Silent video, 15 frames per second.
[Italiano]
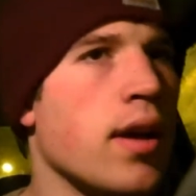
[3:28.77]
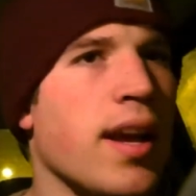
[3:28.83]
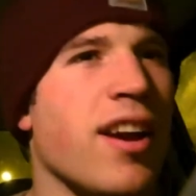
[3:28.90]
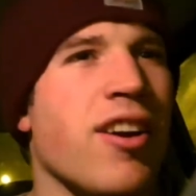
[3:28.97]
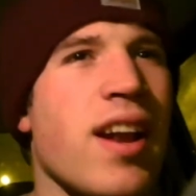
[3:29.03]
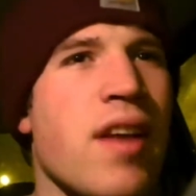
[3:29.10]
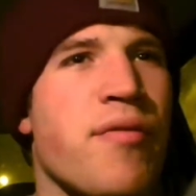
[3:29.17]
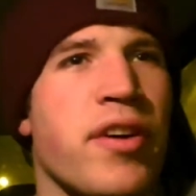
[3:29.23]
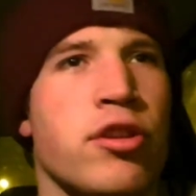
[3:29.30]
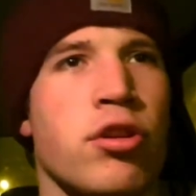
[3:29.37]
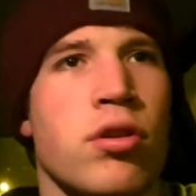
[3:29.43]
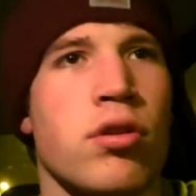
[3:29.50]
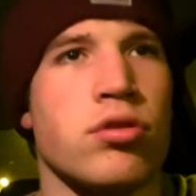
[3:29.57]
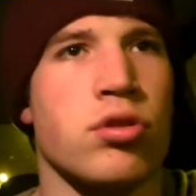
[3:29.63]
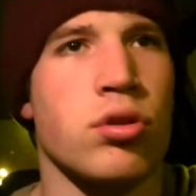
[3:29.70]
E non è il fatto
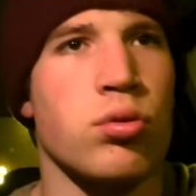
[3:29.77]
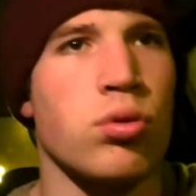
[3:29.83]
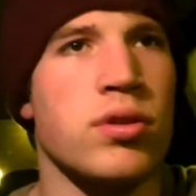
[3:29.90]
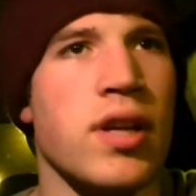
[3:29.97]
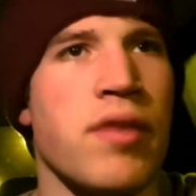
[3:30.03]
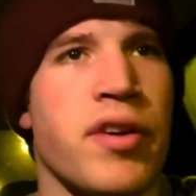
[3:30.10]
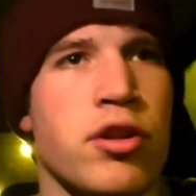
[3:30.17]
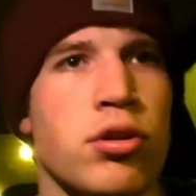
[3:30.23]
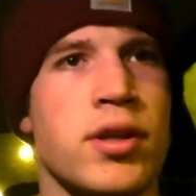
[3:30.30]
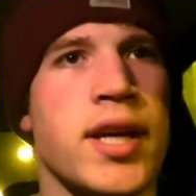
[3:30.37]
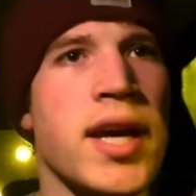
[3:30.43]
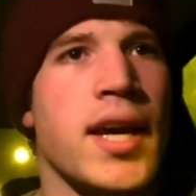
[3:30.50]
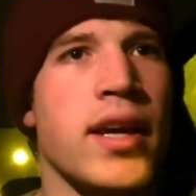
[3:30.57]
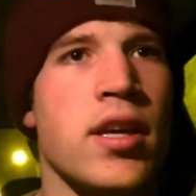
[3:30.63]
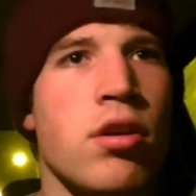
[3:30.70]
che conosco tutti, è il fatto
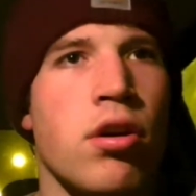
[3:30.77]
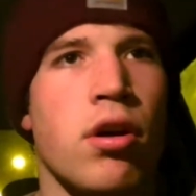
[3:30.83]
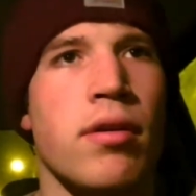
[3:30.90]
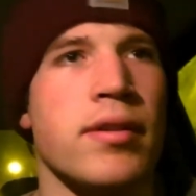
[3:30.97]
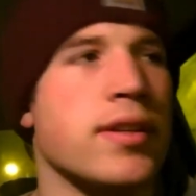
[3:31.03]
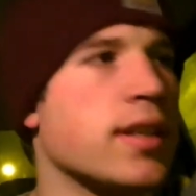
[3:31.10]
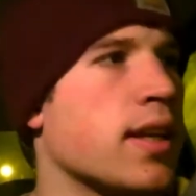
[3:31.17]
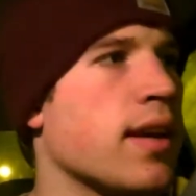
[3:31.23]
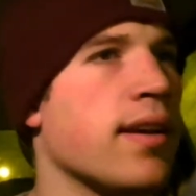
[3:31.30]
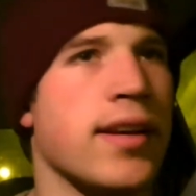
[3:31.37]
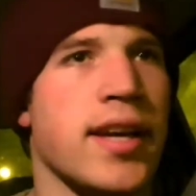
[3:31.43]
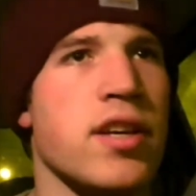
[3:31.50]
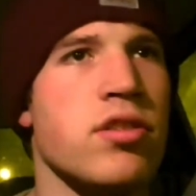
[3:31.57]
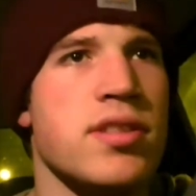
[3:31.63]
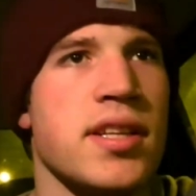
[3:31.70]
che io, che,
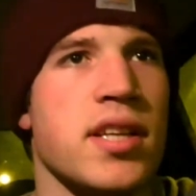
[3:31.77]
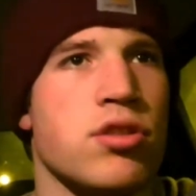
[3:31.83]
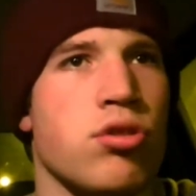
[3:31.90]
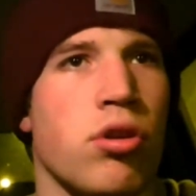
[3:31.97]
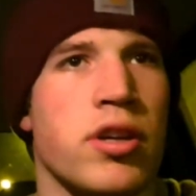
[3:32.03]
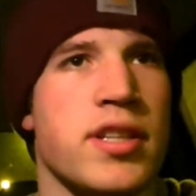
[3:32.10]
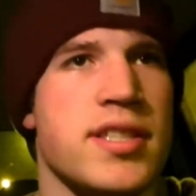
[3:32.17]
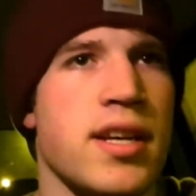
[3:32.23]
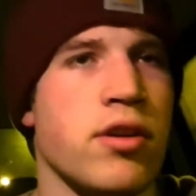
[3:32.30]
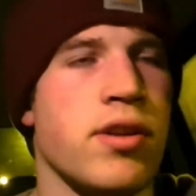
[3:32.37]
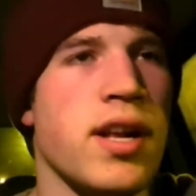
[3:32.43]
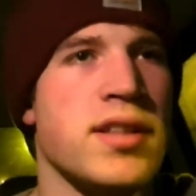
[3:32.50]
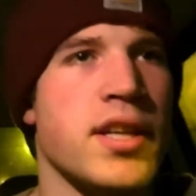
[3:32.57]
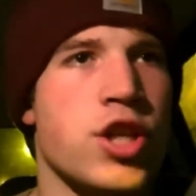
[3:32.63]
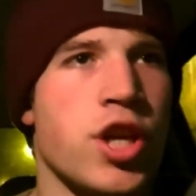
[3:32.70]
che io sia da solo, che sia
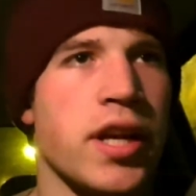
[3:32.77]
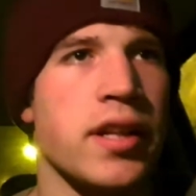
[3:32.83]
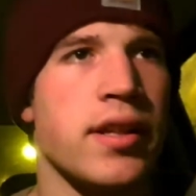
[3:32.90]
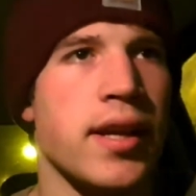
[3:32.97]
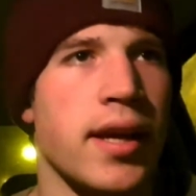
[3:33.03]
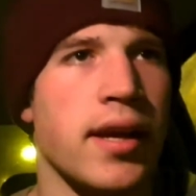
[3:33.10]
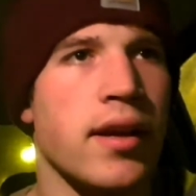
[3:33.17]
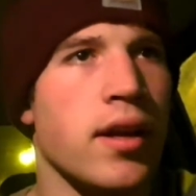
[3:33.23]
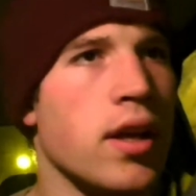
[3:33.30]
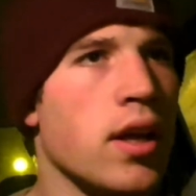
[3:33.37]
con altra gente,